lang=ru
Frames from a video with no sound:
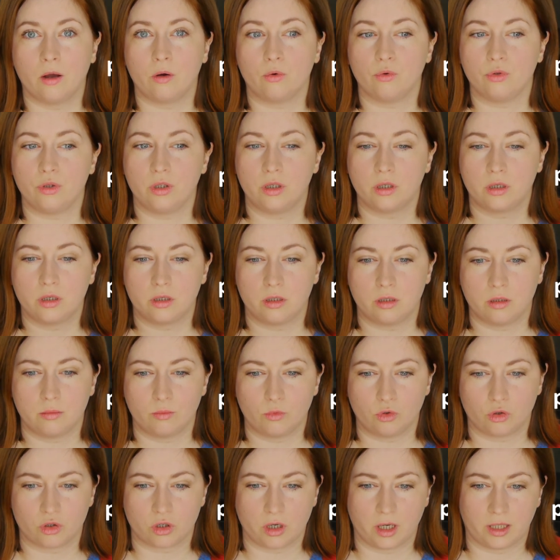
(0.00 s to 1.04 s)
У них
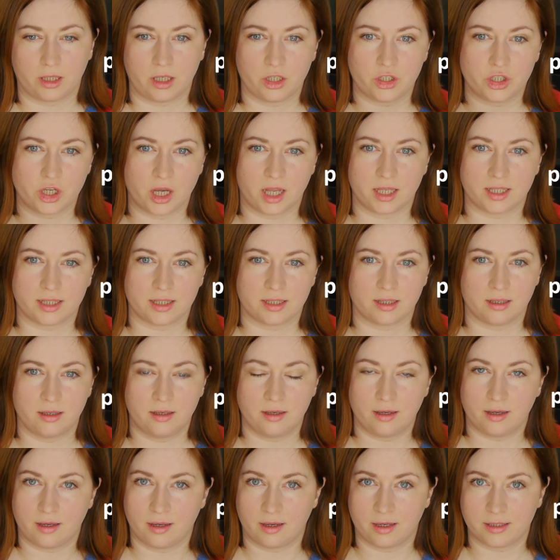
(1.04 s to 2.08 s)
немножко
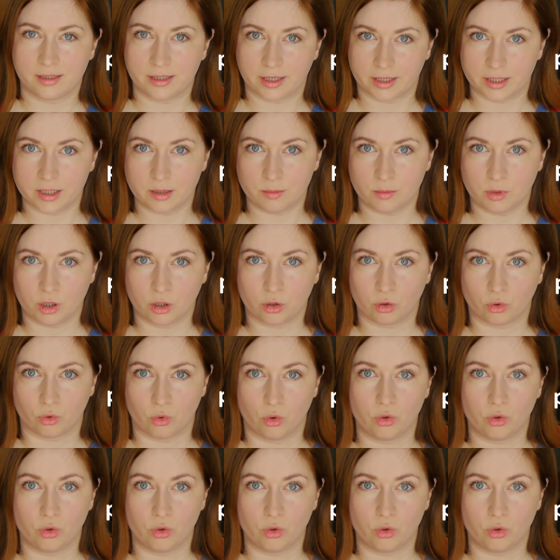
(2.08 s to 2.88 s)
отличается ассортимент,